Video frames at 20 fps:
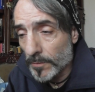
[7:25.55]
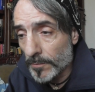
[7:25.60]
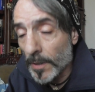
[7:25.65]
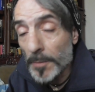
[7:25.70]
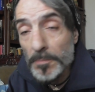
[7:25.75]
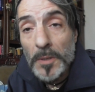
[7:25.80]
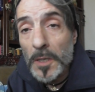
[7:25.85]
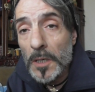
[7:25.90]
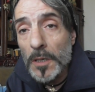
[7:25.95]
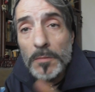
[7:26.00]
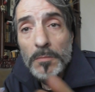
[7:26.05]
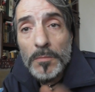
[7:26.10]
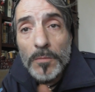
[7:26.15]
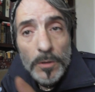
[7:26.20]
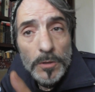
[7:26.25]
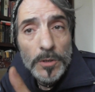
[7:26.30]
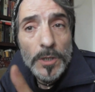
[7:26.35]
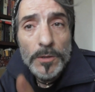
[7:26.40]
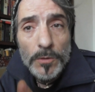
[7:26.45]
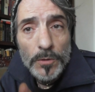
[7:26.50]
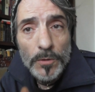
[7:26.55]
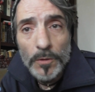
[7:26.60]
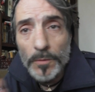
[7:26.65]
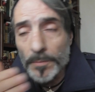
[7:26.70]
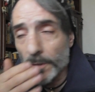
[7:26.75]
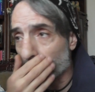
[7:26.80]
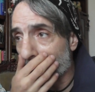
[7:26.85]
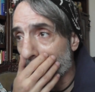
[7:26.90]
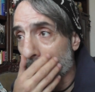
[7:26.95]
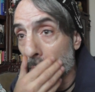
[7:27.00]
Vabbè, mo intanto lo
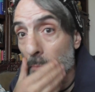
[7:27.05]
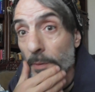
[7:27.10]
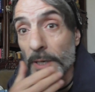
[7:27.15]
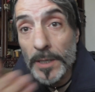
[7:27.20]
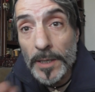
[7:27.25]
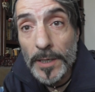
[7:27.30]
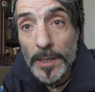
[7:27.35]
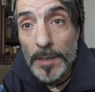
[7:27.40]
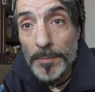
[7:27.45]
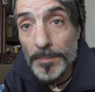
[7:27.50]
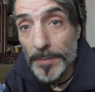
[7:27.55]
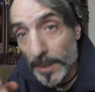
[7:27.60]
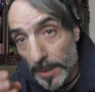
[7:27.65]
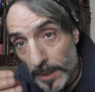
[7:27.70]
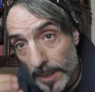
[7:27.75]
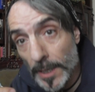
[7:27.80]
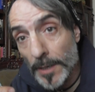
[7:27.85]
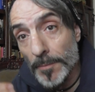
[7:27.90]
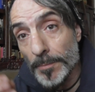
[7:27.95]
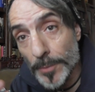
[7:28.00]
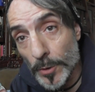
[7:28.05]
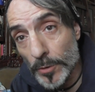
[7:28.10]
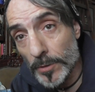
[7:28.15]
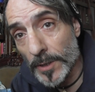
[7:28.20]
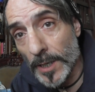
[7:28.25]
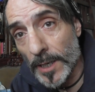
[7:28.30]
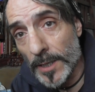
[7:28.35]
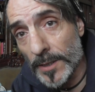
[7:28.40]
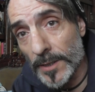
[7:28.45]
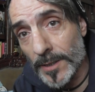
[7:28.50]
metto. Perché? Perché è
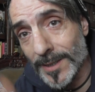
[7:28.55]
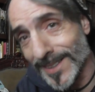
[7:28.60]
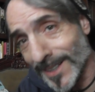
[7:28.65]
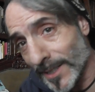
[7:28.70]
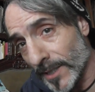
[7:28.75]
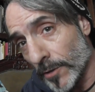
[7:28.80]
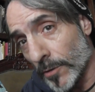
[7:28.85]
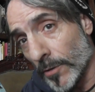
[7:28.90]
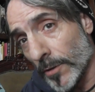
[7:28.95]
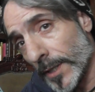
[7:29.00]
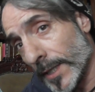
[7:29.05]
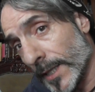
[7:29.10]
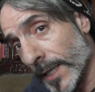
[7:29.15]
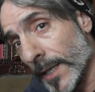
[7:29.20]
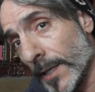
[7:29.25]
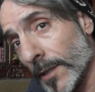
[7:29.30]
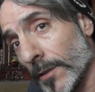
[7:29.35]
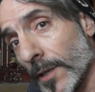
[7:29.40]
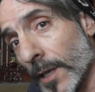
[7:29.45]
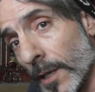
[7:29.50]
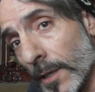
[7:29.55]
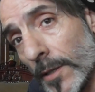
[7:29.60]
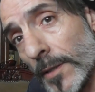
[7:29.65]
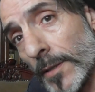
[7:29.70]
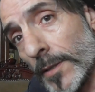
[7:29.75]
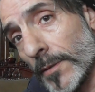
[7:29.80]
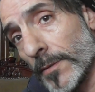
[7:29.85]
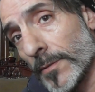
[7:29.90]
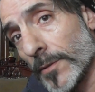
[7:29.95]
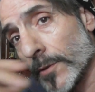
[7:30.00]
importante da ricollegare al,
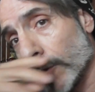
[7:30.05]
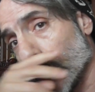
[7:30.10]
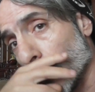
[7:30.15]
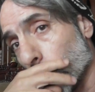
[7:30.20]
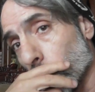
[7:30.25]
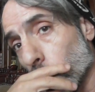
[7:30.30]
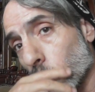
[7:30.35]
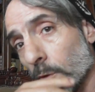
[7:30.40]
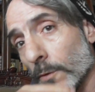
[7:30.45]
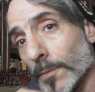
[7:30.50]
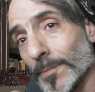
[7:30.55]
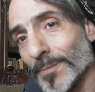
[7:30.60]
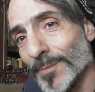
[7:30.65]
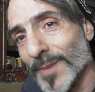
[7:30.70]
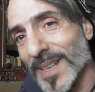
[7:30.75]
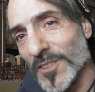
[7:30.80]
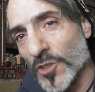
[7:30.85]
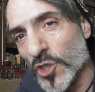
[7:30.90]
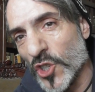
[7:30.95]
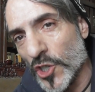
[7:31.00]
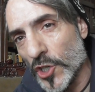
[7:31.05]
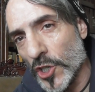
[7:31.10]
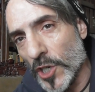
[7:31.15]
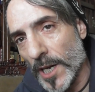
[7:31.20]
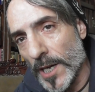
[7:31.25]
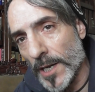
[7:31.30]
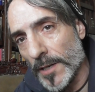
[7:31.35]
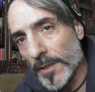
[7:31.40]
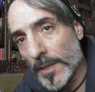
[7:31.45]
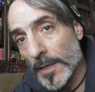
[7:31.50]
al discorso
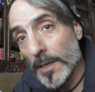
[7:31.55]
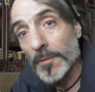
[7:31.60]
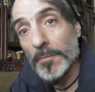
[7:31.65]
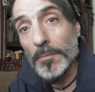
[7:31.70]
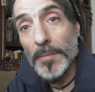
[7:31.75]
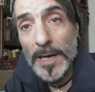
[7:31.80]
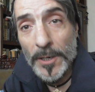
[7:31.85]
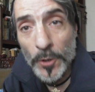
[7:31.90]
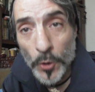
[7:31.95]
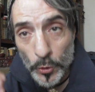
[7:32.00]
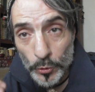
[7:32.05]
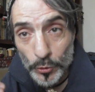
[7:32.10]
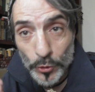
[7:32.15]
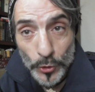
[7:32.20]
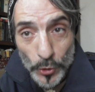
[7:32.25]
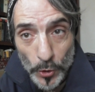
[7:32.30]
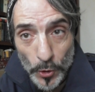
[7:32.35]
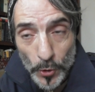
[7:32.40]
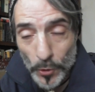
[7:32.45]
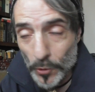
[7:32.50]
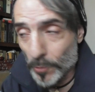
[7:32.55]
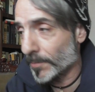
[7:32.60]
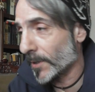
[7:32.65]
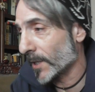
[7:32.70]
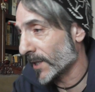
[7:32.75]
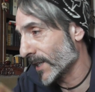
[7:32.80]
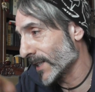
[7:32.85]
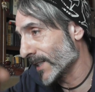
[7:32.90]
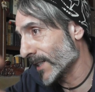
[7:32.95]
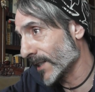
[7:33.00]
magia, ma non solo,
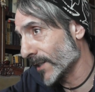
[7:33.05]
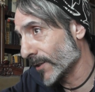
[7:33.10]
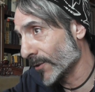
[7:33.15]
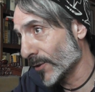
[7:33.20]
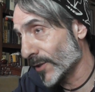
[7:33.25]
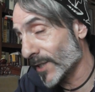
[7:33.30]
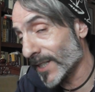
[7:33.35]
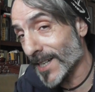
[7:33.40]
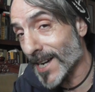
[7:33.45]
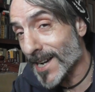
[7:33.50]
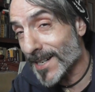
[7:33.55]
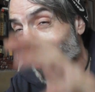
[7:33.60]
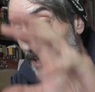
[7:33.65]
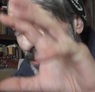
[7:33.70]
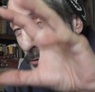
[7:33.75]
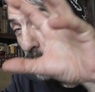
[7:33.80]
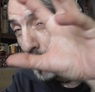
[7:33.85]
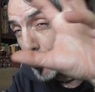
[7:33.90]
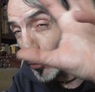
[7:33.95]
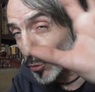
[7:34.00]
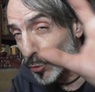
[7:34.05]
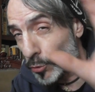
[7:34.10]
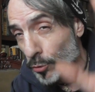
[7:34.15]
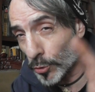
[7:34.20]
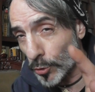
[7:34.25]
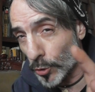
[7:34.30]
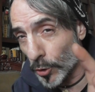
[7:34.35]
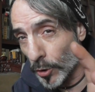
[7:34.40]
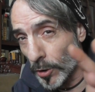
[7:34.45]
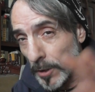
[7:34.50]
perché da ricollegare a
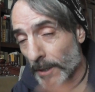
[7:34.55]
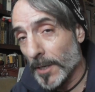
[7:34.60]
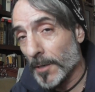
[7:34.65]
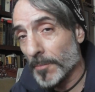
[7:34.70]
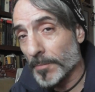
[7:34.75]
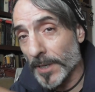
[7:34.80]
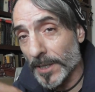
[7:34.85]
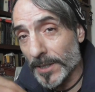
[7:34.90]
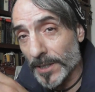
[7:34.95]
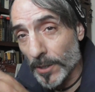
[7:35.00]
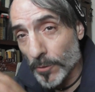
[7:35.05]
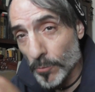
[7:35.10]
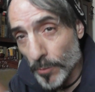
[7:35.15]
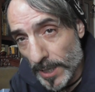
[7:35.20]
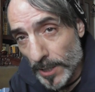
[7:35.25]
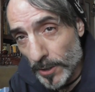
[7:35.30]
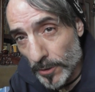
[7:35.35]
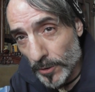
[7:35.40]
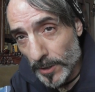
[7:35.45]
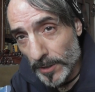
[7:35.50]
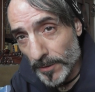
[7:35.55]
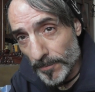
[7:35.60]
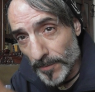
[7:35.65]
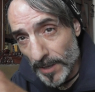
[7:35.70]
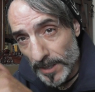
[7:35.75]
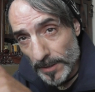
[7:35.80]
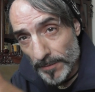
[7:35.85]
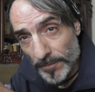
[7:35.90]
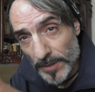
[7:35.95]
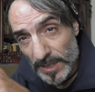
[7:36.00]
tutto, perché quello che
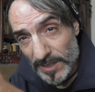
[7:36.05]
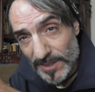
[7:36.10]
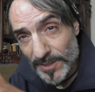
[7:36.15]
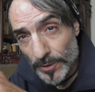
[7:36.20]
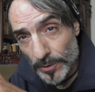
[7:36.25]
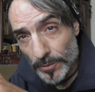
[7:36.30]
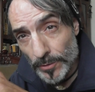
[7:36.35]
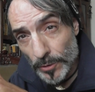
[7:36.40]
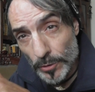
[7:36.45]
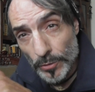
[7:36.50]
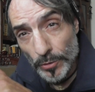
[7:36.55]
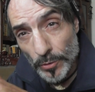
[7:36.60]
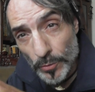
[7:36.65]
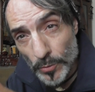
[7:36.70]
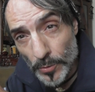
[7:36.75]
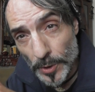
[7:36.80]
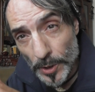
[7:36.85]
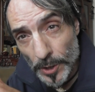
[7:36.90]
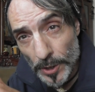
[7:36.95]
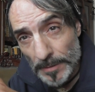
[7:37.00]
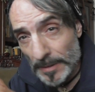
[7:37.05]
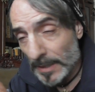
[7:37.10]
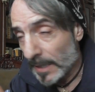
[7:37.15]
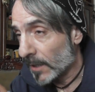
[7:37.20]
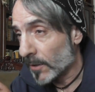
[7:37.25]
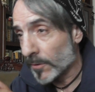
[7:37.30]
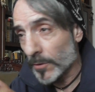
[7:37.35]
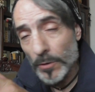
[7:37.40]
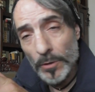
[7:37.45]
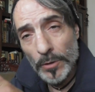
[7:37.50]
avete sentito qui
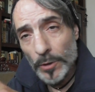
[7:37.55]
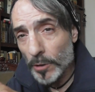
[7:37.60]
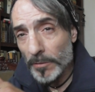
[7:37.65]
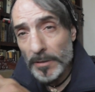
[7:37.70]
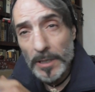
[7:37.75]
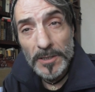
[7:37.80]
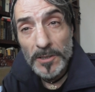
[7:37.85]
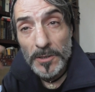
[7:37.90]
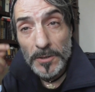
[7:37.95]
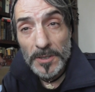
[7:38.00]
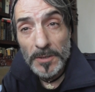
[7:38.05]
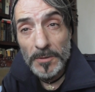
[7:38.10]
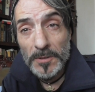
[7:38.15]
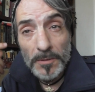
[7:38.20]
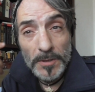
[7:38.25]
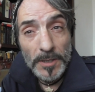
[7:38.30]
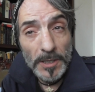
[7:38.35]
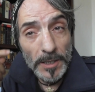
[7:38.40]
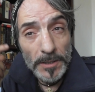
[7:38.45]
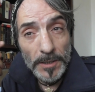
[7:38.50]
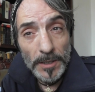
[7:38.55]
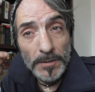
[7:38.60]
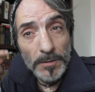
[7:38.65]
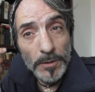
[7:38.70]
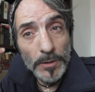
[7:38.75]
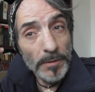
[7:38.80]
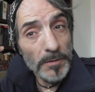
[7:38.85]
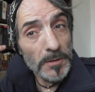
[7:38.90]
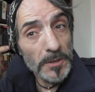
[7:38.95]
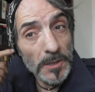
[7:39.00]
non lo dovete
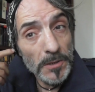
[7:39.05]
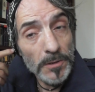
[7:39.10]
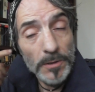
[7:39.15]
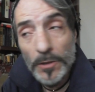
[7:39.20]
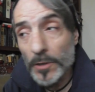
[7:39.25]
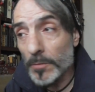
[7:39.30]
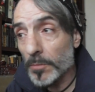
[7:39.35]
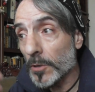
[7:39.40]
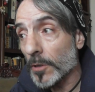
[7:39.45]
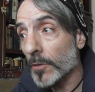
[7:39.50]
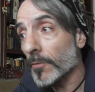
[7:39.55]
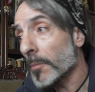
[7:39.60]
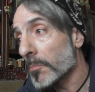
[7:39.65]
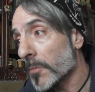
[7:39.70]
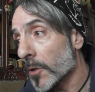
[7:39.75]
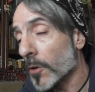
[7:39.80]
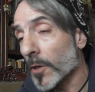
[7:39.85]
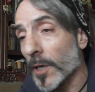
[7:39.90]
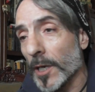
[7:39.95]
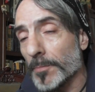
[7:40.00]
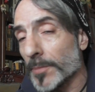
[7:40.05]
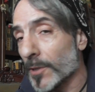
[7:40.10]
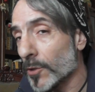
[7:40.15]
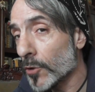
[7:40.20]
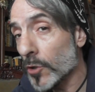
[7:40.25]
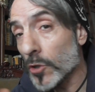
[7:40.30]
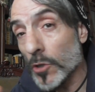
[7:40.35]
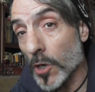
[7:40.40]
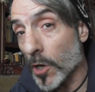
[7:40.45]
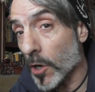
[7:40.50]
sentire, dire vabbè ho capito,
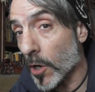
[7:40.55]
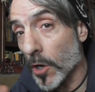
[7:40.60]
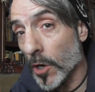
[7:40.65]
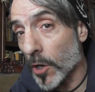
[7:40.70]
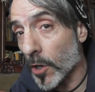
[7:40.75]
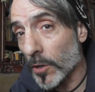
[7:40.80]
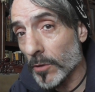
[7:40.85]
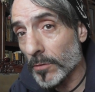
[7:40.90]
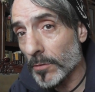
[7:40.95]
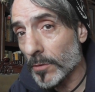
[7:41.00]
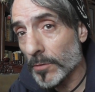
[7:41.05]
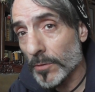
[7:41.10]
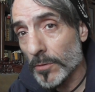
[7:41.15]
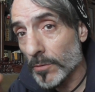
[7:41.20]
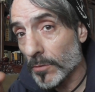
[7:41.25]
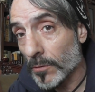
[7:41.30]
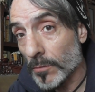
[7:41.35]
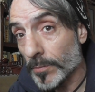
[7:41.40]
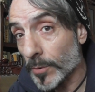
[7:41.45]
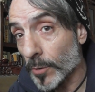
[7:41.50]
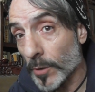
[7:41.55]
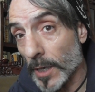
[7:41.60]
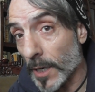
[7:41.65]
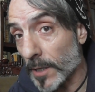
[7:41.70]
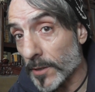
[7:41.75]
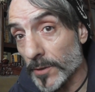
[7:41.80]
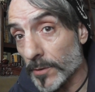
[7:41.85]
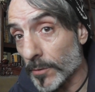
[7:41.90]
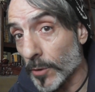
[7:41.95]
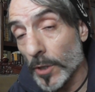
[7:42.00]
no, può
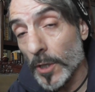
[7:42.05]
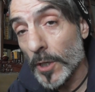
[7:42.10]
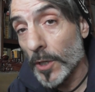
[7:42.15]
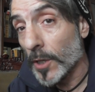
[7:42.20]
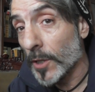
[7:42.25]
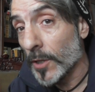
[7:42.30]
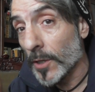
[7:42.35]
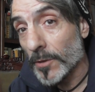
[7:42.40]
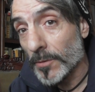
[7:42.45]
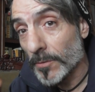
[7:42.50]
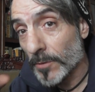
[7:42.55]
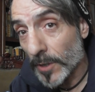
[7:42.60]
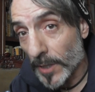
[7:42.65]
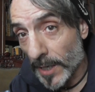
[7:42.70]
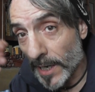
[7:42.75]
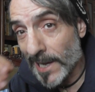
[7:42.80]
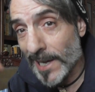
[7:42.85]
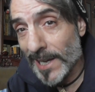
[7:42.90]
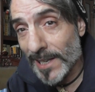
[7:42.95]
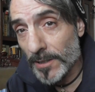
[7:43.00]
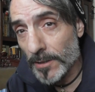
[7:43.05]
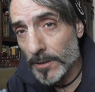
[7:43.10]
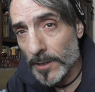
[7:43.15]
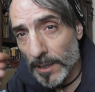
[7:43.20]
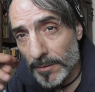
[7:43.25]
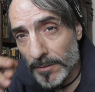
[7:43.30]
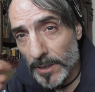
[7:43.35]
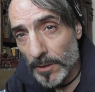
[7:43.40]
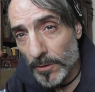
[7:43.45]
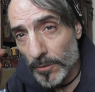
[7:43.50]
darsi, credi
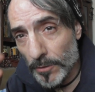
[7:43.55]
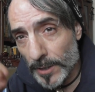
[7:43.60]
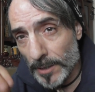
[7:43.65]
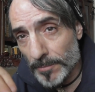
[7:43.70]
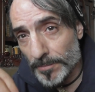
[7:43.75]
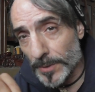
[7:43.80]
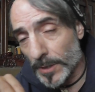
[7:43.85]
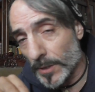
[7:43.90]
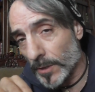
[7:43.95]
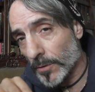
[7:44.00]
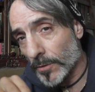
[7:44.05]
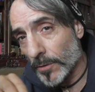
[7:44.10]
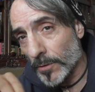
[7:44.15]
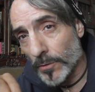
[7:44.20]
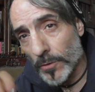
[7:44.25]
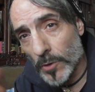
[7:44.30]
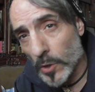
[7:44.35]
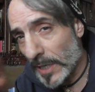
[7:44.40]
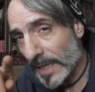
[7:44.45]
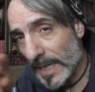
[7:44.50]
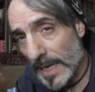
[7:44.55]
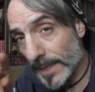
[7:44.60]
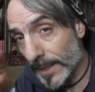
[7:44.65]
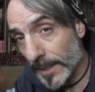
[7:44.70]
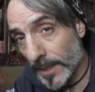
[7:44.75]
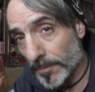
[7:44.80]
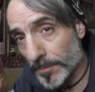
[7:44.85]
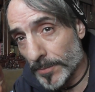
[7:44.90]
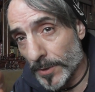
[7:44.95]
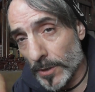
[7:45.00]
di averlo capito, non l'hai
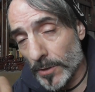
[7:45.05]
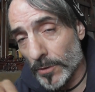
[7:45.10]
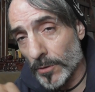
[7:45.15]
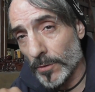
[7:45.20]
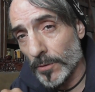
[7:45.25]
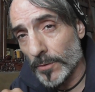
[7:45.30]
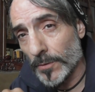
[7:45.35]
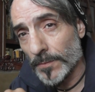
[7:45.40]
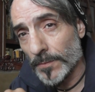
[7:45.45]
capito.